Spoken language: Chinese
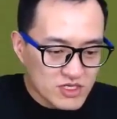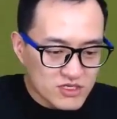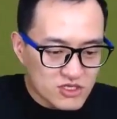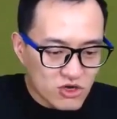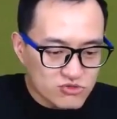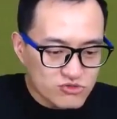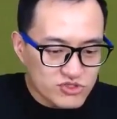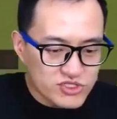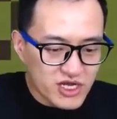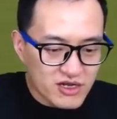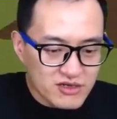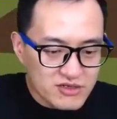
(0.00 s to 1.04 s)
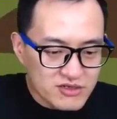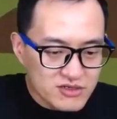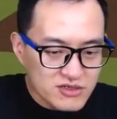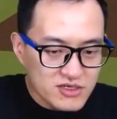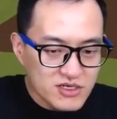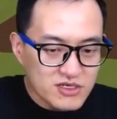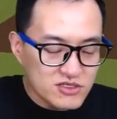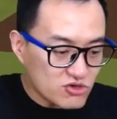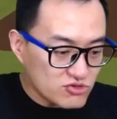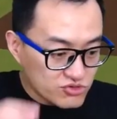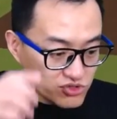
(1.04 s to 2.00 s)
道具箱，
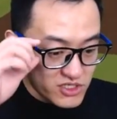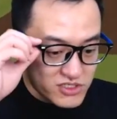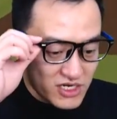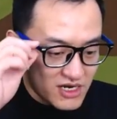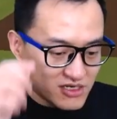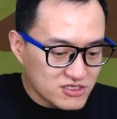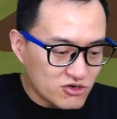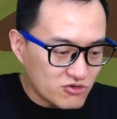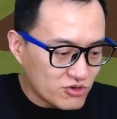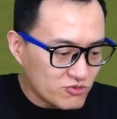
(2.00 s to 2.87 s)
道具箱加了之后，我